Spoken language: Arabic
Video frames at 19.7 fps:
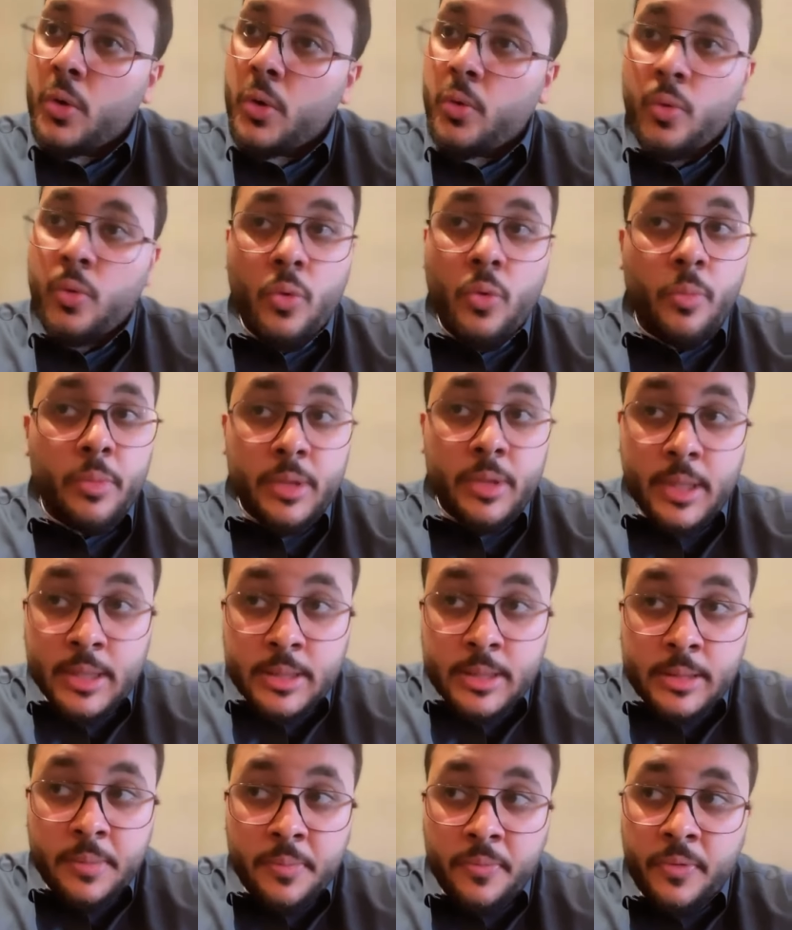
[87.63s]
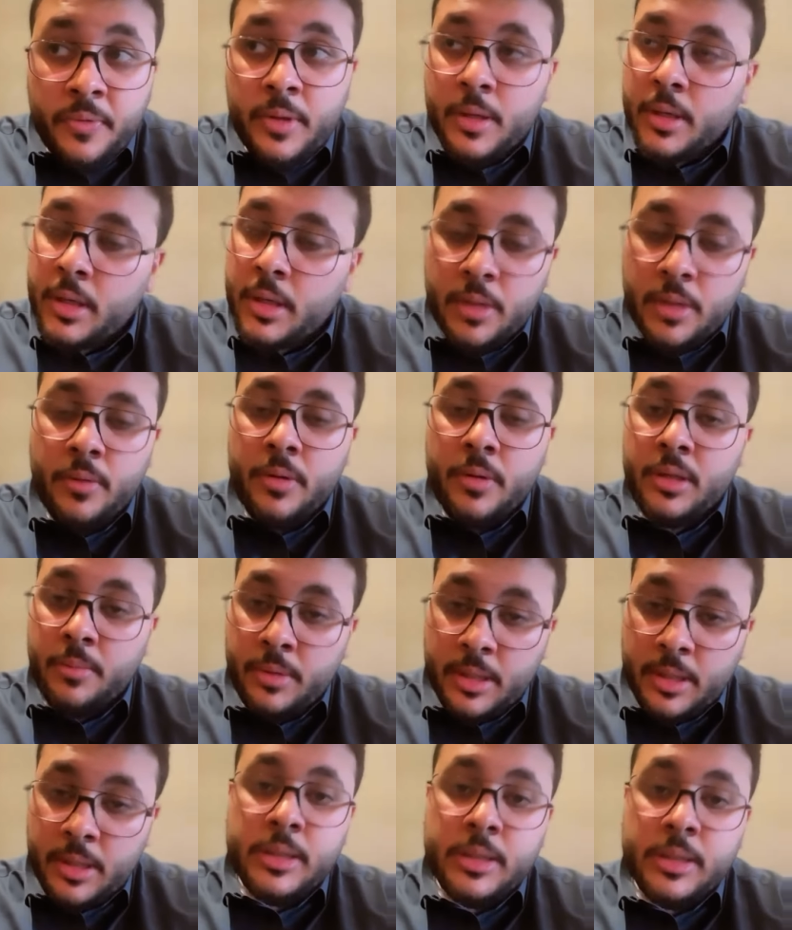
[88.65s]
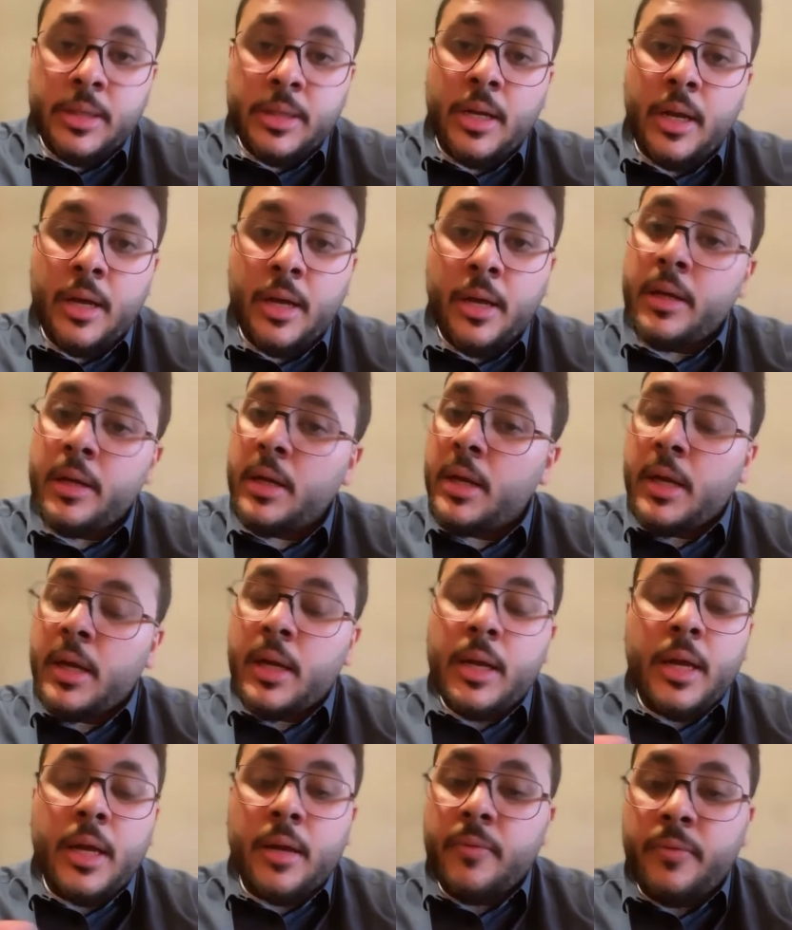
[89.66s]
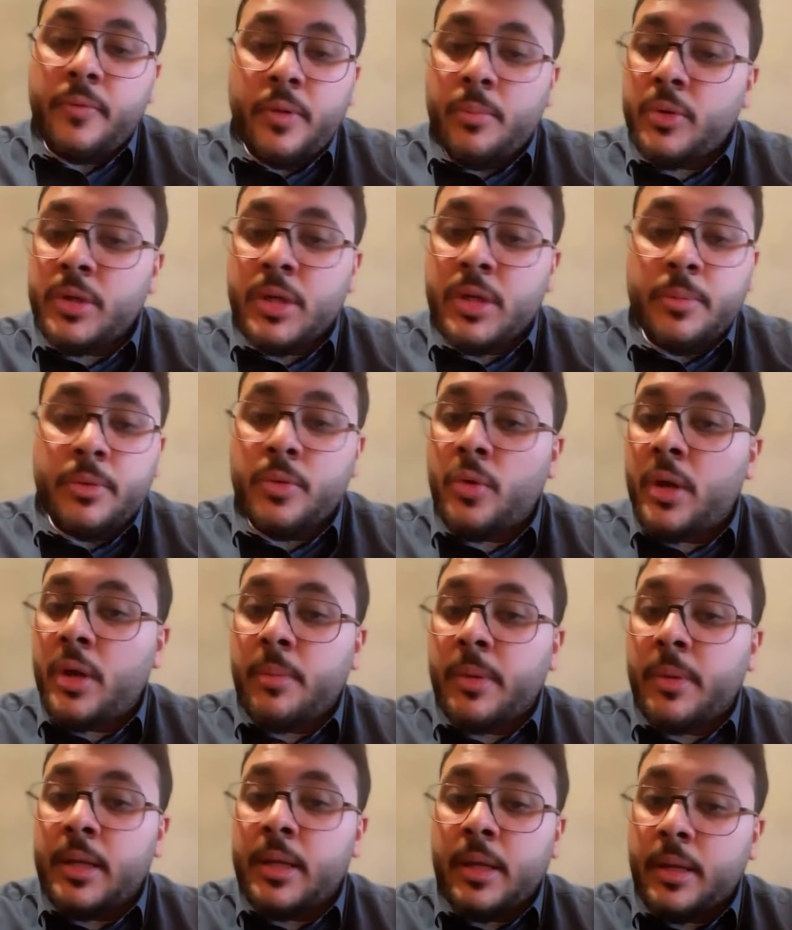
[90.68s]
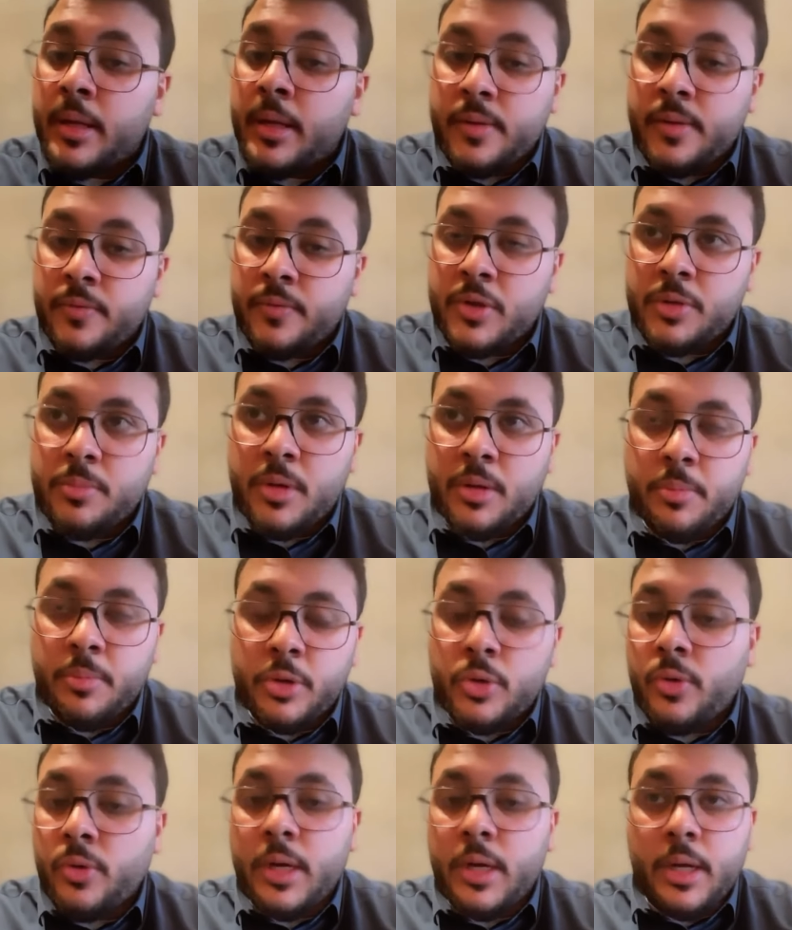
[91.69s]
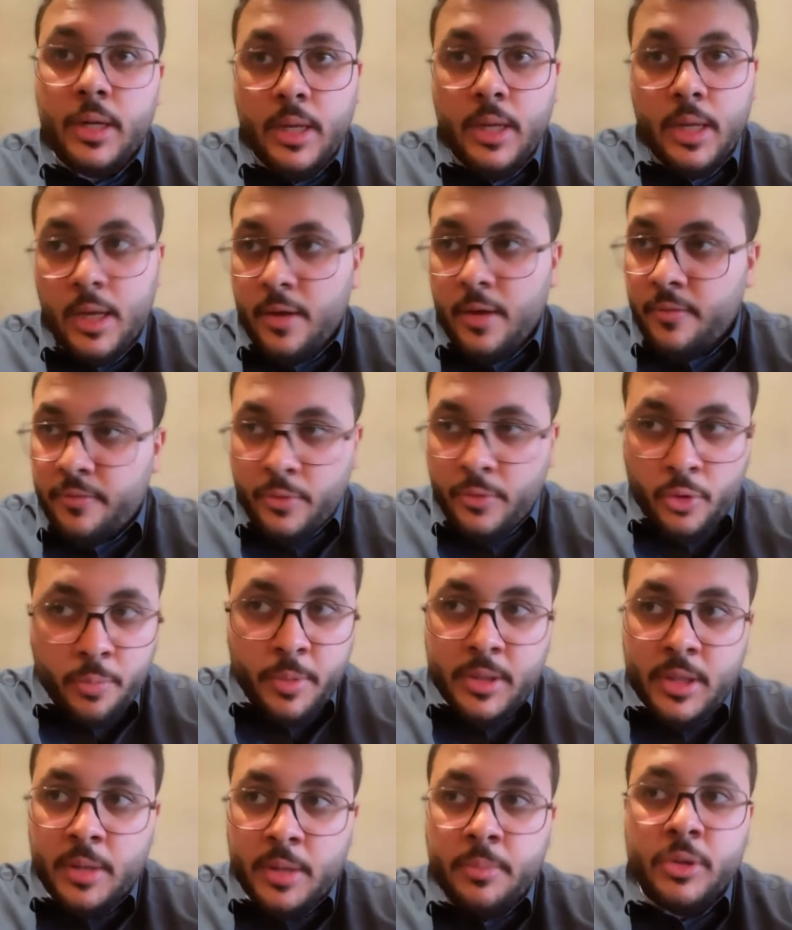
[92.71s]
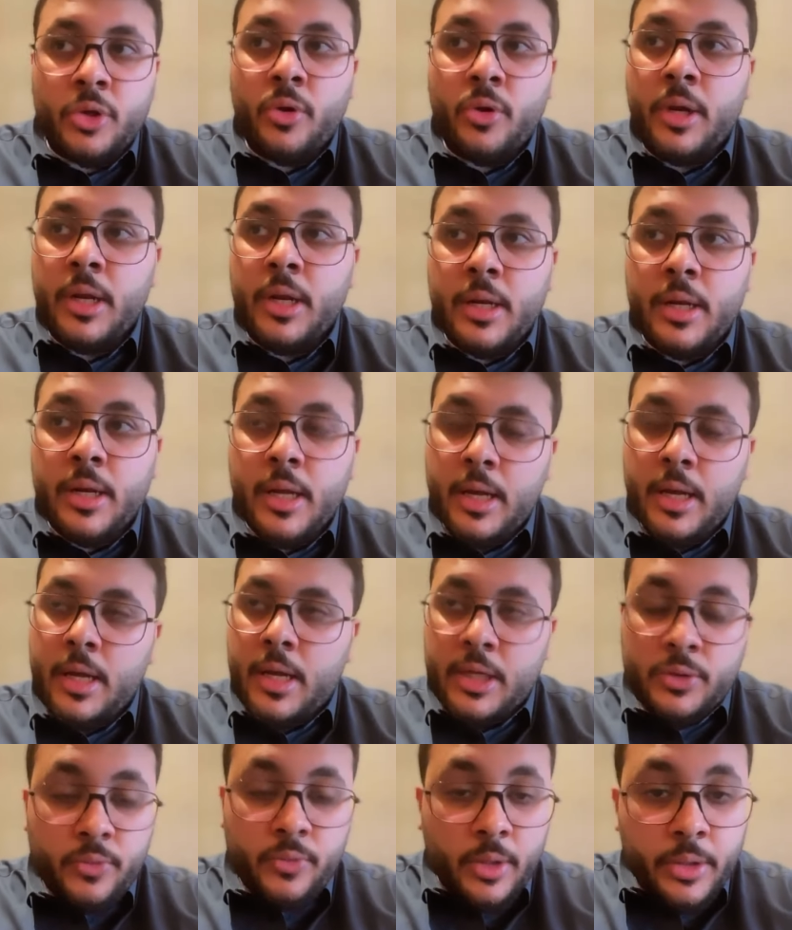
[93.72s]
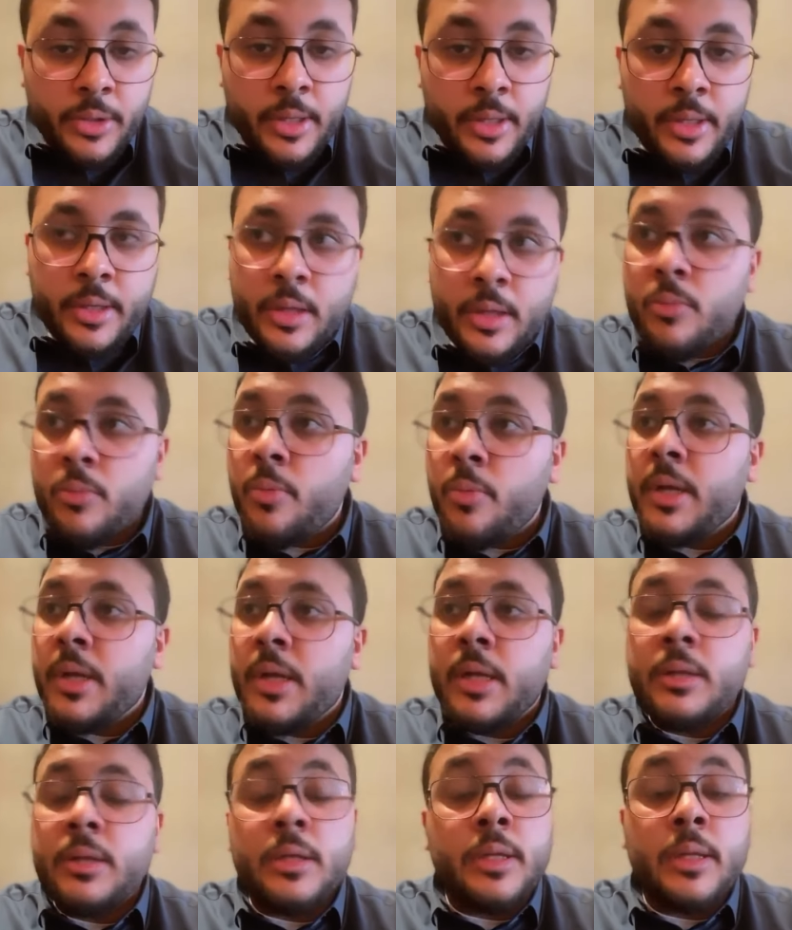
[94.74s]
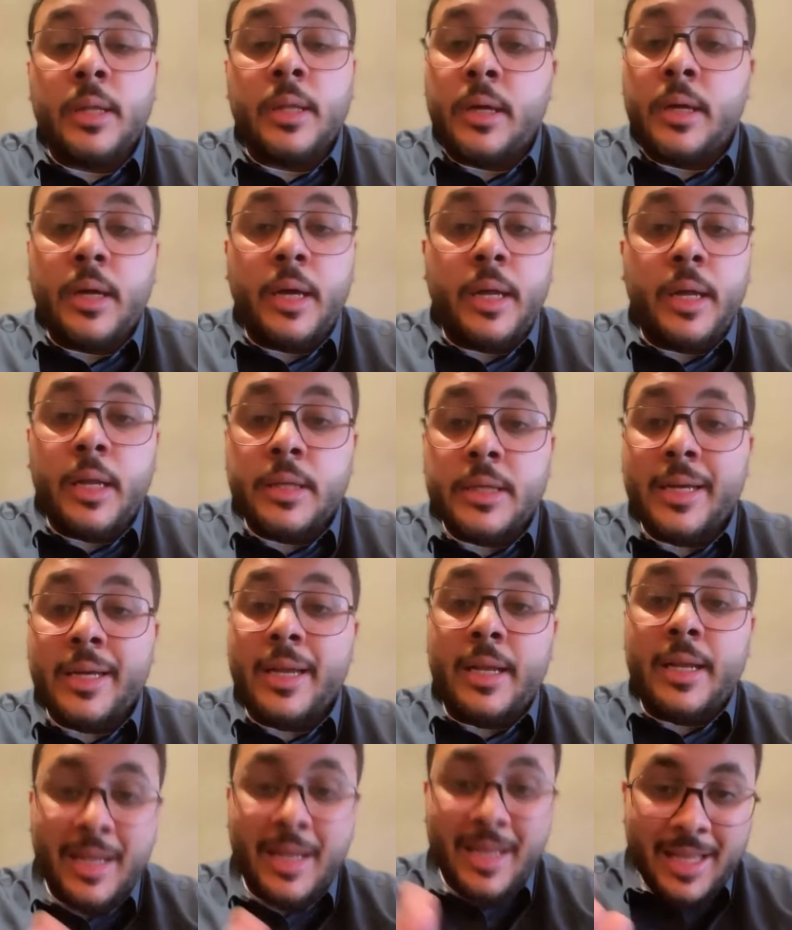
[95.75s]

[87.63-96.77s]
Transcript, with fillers: ومتحسن فيها أيوه أنت متحسن الان لكن في المشكله بتروح على مناطق ثانيه في جسمك بتروح على في ركبتك بتروح على اسفل ظهرك ممكن حتى تطلع على شكل